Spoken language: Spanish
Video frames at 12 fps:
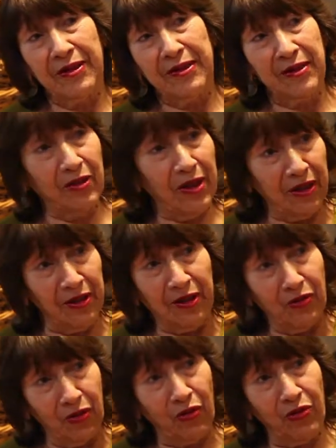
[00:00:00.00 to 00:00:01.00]
se vean
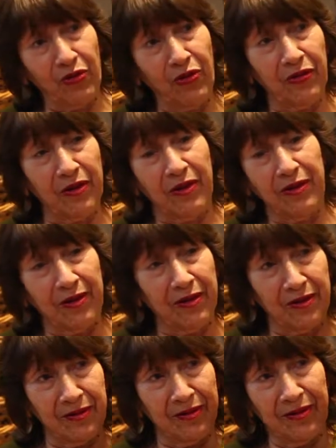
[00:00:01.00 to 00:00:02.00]
hornos
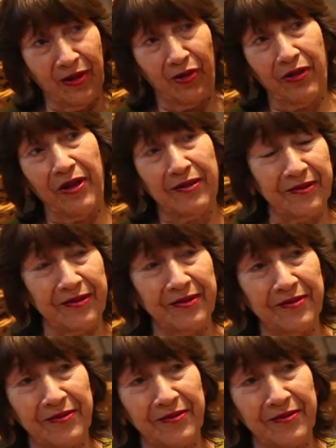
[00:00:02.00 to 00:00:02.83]
de, de, los de antes.